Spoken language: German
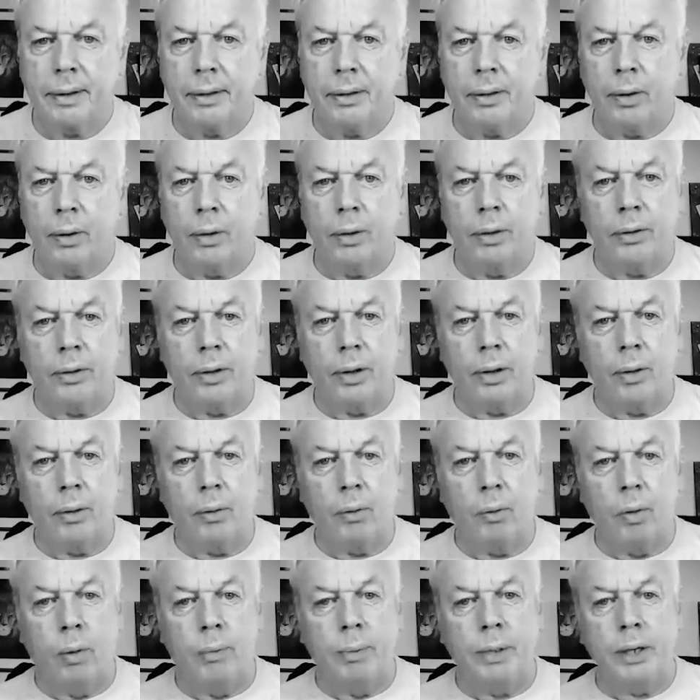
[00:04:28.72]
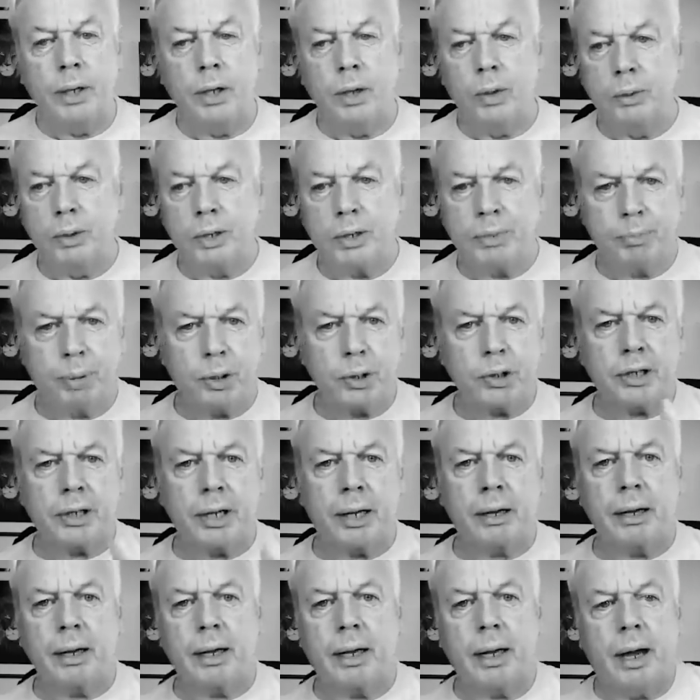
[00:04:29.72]
The, the woman who was
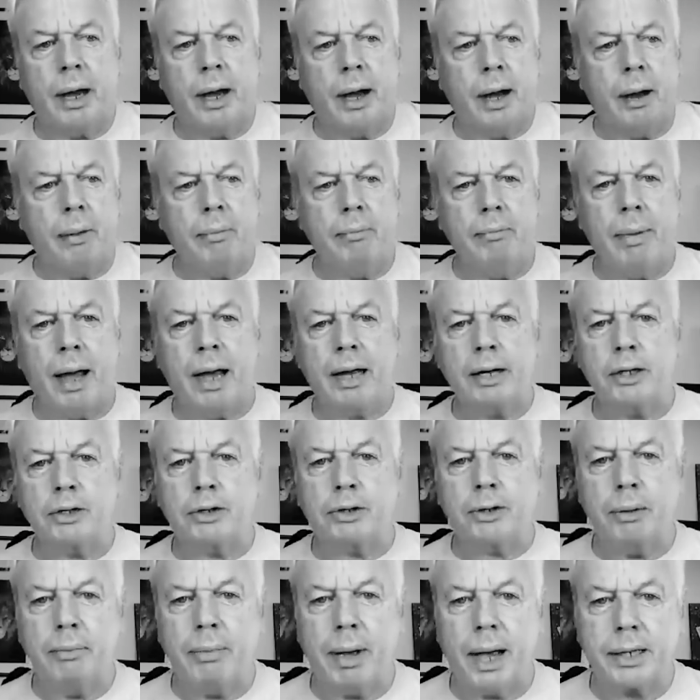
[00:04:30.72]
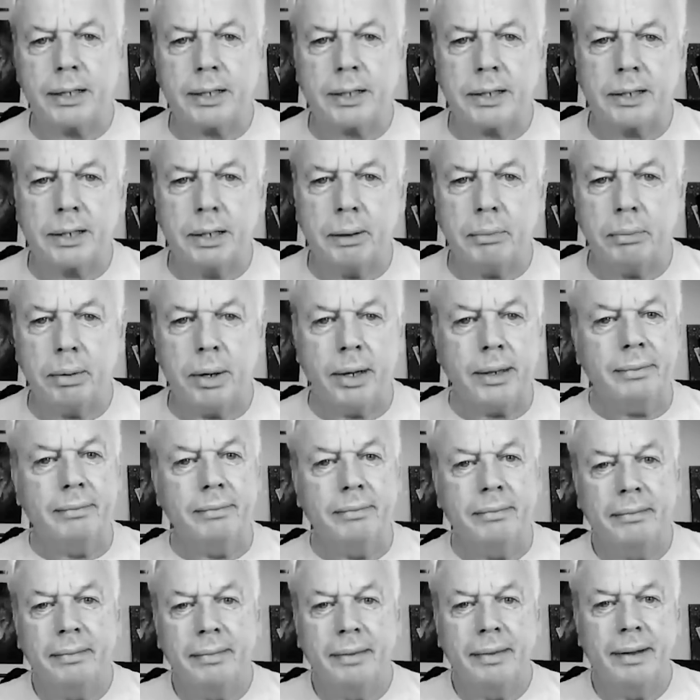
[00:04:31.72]
pushing uh, mandatory masks in
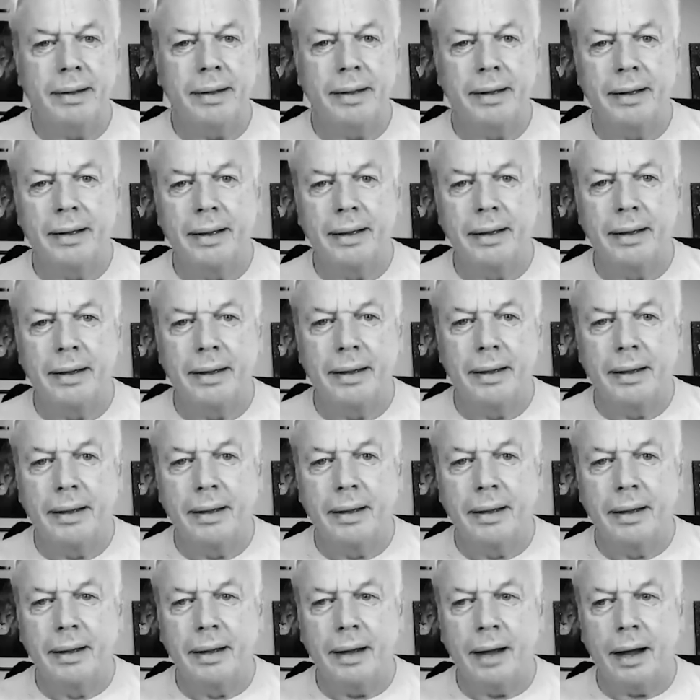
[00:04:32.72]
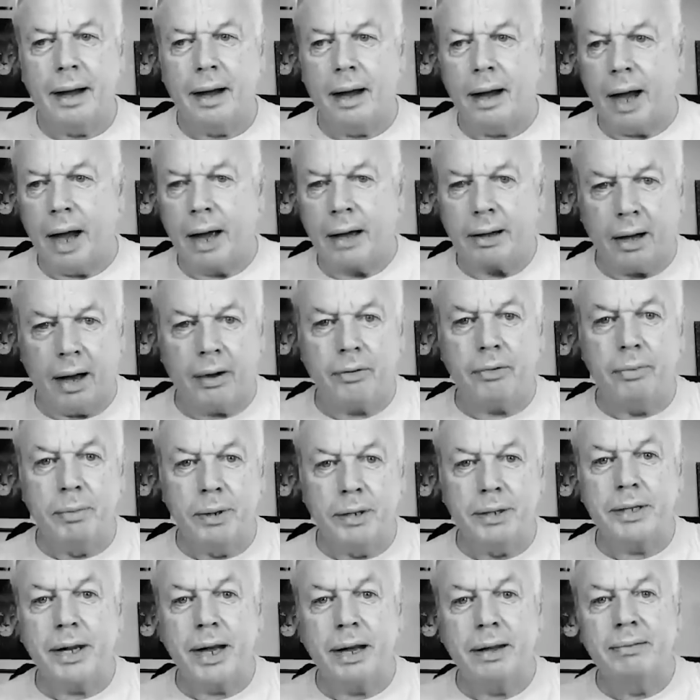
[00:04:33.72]
Britain, uh, a
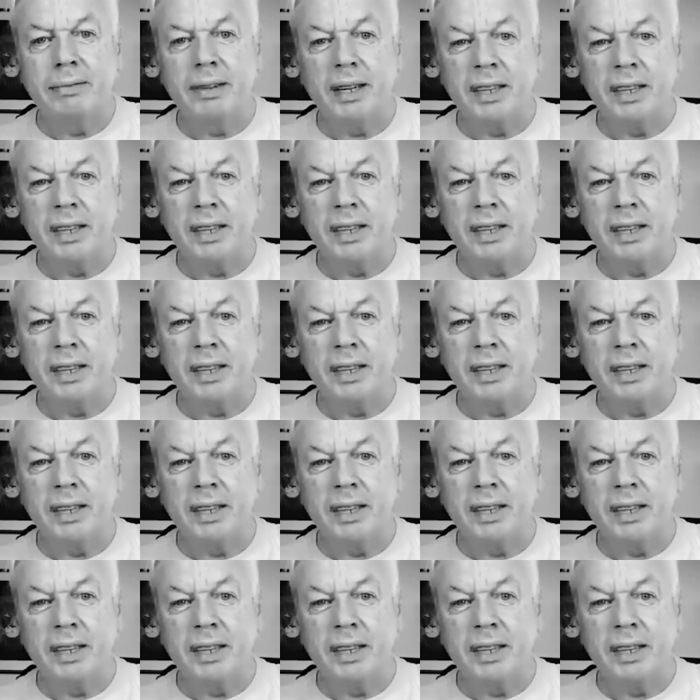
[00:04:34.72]
government